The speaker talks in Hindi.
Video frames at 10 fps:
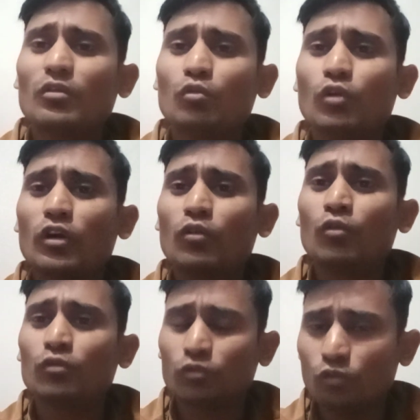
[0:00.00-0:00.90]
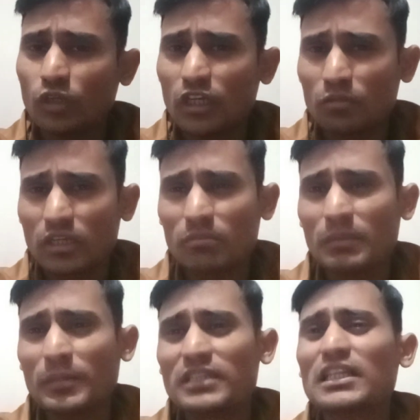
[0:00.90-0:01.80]
गूगल एडवर्क
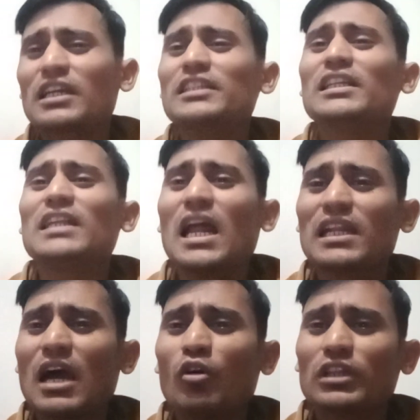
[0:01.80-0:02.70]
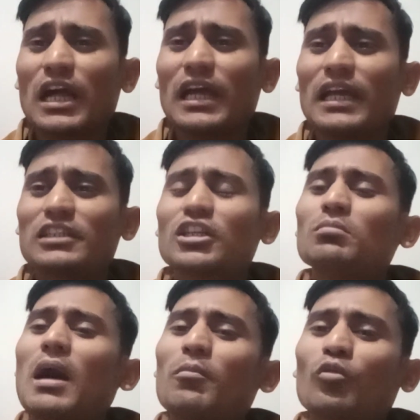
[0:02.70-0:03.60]
में पैसा कैसे डालना होता है
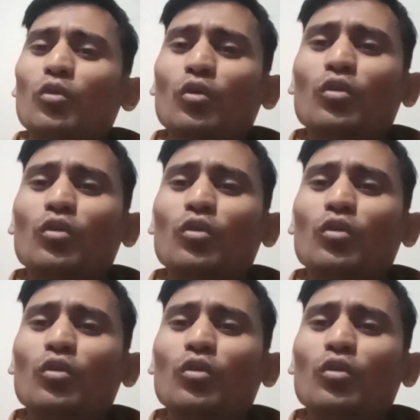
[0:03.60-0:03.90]
सब आपको